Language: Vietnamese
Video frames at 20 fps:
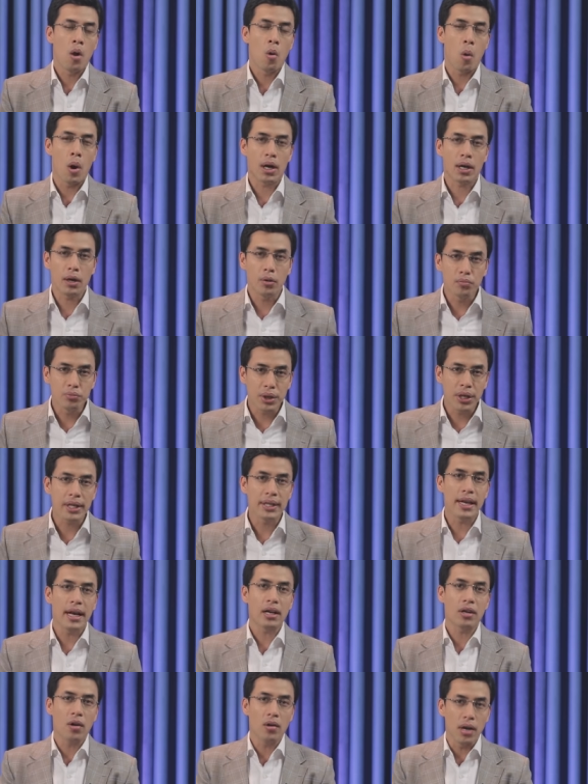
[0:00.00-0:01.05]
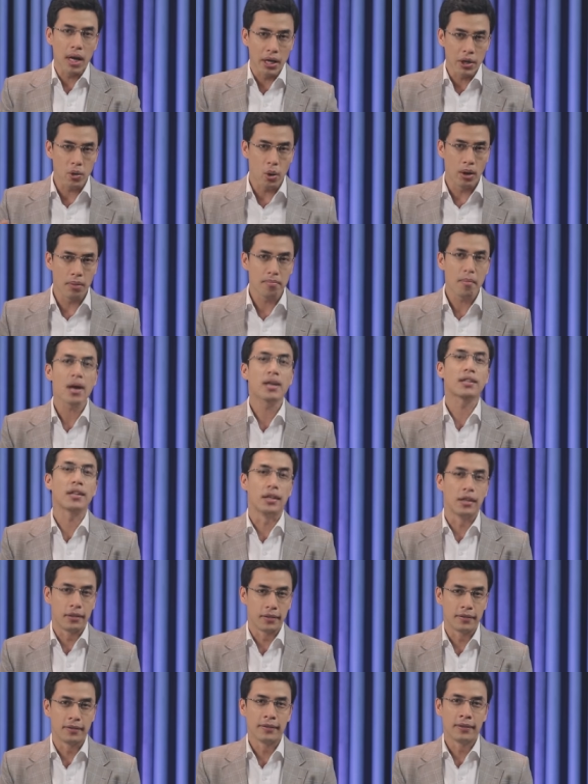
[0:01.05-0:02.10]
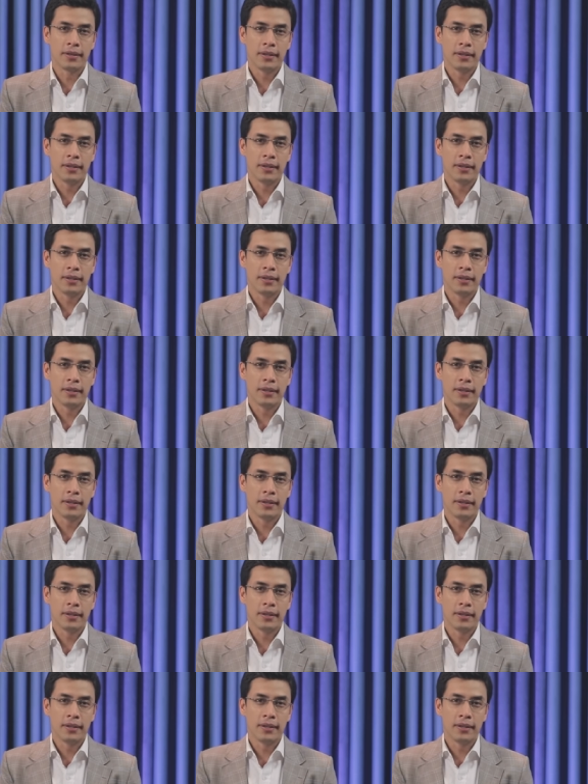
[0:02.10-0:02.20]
hoặc công ty đang có lợi nhuận bất thường.